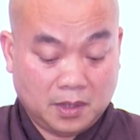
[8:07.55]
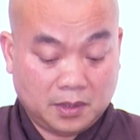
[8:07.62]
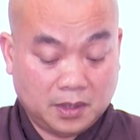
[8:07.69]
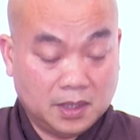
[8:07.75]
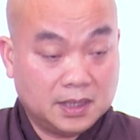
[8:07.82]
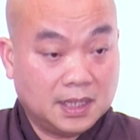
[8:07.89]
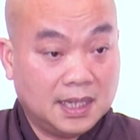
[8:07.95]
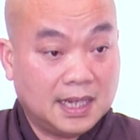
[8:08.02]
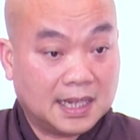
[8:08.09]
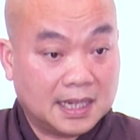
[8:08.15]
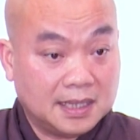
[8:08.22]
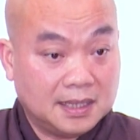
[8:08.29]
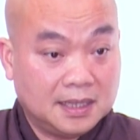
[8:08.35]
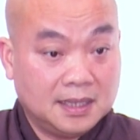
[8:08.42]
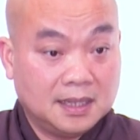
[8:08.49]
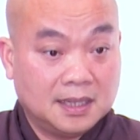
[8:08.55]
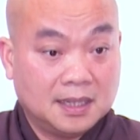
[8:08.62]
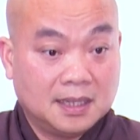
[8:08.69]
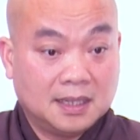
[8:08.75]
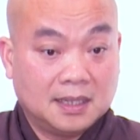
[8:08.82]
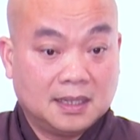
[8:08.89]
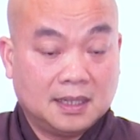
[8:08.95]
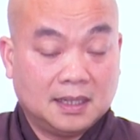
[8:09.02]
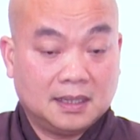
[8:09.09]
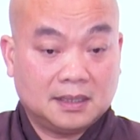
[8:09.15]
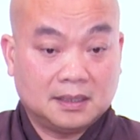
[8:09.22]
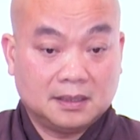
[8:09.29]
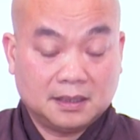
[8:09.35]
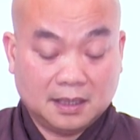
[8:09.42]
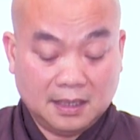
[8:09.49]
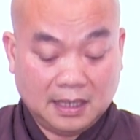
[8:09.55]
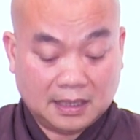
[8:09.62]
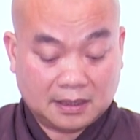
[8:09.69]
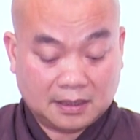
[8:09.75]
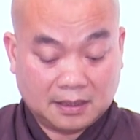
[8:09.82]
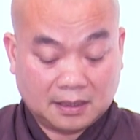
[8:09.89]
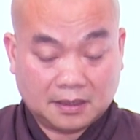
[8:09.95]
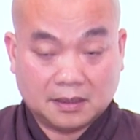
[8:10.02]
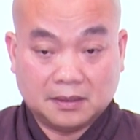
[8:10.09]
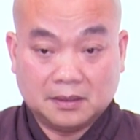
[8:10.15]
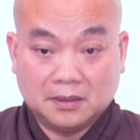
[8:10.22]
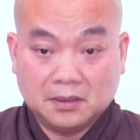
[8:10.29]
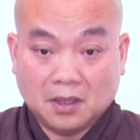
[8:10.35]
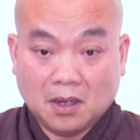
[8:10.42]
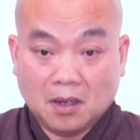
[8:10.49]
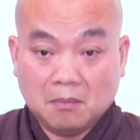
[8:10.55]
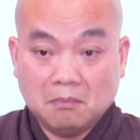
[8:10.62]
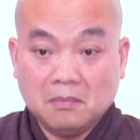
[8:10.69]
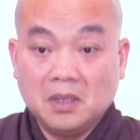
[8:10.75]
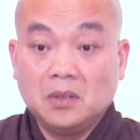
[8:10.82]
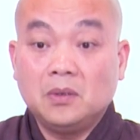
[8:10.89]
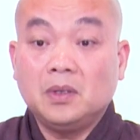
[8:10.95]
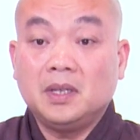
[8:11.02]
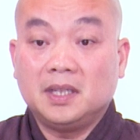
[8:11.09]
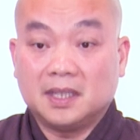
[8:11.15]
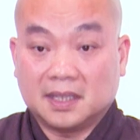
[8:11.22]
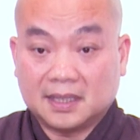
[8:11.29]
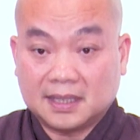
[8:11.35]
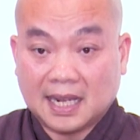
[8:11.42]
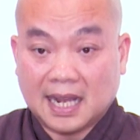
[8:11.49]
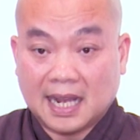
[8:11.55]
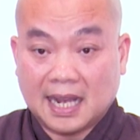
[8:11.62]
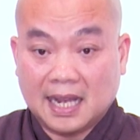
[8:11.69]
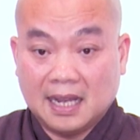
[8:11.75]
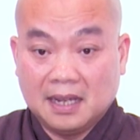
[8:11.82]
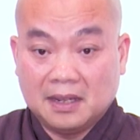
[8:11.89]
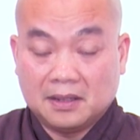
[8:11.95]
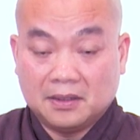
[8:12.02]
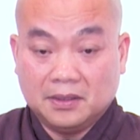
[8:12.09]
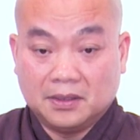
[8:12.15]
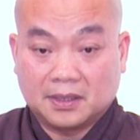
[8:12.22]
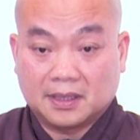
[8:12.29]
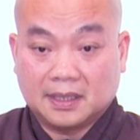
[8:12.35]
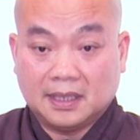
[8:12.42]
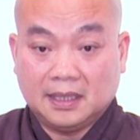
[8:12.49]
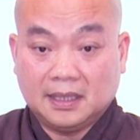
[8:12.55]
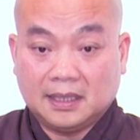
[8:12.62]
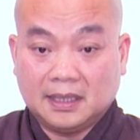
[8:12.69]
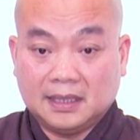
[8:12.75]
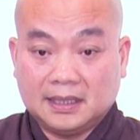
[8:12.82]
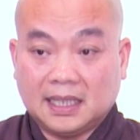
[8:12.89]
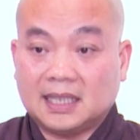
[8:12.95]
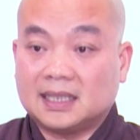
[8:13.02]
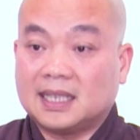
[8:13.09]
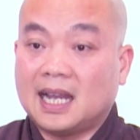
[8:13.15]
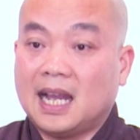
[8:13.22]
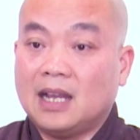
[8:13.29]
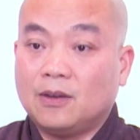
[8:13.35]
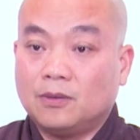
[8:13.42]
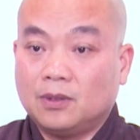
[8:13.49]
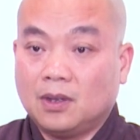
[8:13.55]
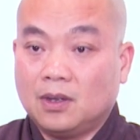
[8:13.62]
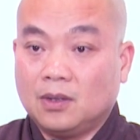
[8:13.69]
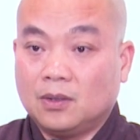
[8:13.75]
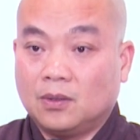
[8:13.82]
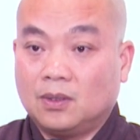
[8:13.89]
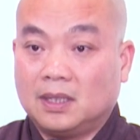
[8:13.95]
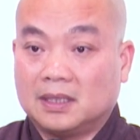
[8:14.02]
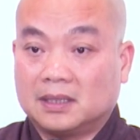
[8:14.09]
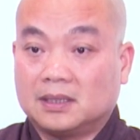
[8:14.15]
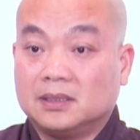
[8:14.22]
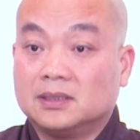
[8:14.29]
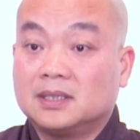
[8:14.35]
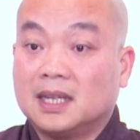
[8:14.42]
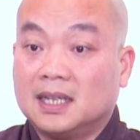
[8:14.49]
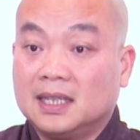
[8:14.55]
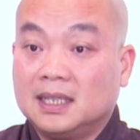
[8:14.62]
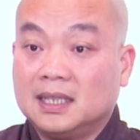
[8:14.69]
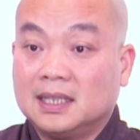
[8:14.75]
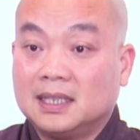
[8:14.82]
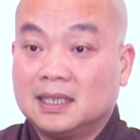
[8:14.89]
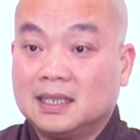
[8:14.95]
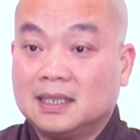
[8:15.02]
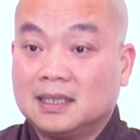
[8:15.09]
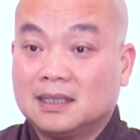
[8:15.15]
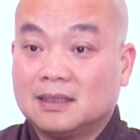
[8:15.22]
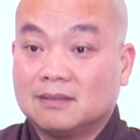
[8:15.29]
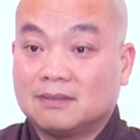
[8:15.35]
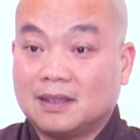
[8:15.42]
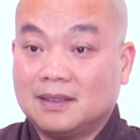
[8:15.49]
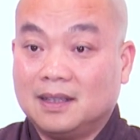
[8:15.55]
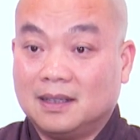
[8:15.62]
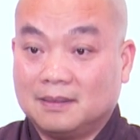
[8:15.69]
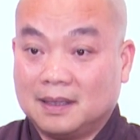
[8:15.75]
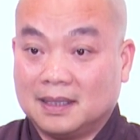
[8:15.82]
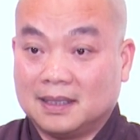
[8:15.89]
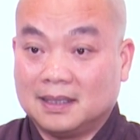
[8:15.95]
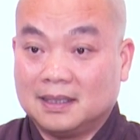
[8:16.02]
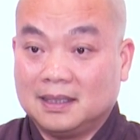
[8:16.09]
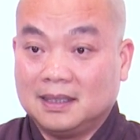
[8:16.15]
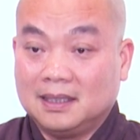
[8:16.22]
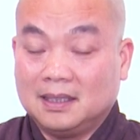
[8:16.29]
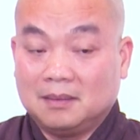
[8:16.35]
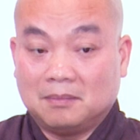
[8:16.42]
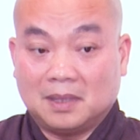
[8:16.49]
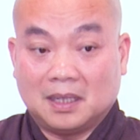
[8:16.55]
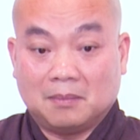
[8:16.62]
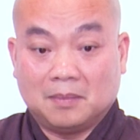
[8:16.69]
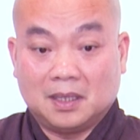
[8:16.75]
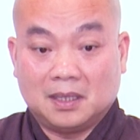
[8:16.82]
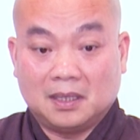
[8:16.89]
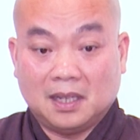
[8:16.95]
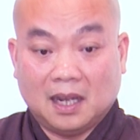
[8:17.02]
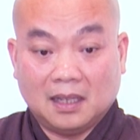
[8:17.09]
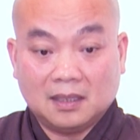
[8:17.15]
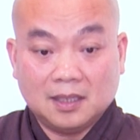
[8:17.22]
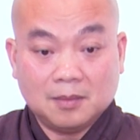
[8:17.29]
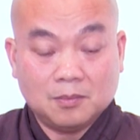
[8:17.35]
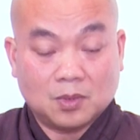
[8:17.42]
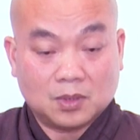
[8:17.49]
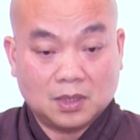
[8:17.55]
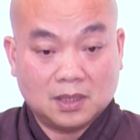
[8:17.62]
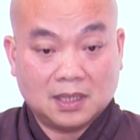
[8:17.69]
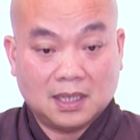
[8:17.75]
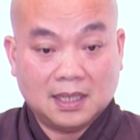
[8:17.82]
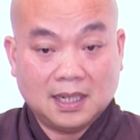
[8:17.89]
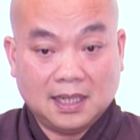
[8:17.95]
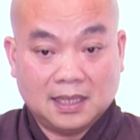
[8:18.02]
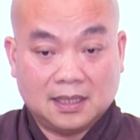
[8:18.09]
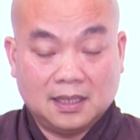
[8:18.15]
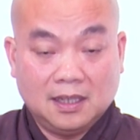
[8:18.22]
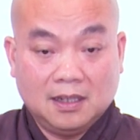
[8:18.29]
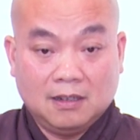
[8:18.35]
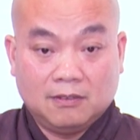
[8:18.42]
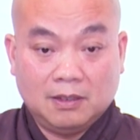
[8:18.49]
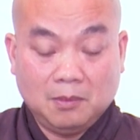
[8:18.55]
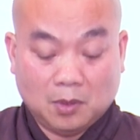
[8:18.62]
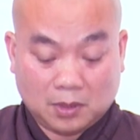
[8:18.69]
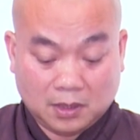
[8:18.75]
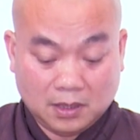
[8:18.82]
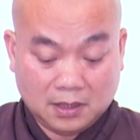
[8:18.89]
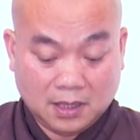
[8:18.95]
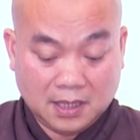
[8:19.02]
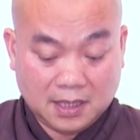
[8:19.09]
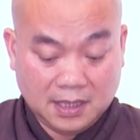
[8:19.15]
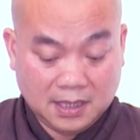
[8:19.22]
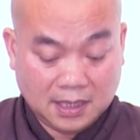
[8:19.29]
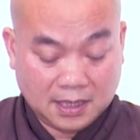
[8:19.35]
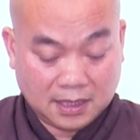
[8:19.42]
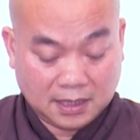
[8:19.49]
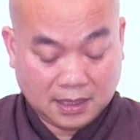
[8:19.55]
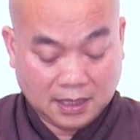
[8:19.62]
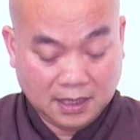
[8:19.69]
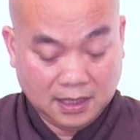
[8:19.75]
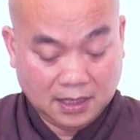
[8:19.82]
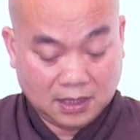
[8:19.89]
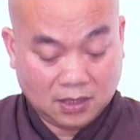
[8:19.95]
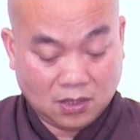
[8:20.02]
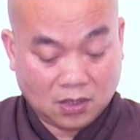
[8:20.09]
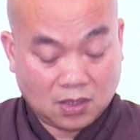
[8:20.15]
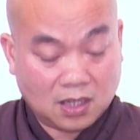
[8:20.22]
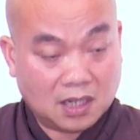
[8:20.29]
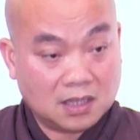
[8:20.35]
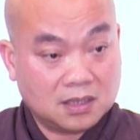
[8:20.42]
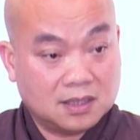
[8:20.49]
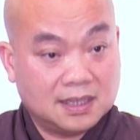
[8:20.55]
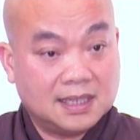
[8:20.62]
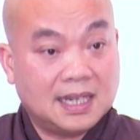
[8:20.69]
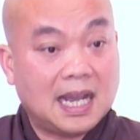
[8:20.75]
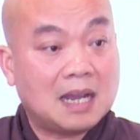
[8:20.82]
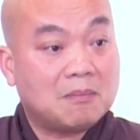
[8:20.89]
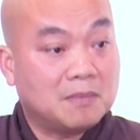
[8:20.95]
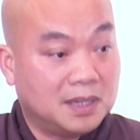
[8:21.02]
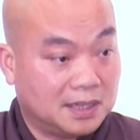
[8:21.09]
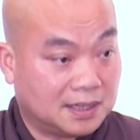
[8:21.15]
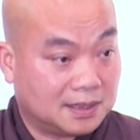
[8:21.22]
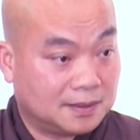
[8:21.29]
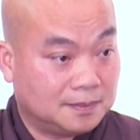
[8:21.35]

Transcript: Tự thể là cái gì? Ha, tự thể là tự nó biểu hiện ra được cái cái sắc thái của nó gọi là tự thể, phải không hả? Mà mình nhận thức một tự thể này với một tự thể kia thì nó có cái sự khác biệt.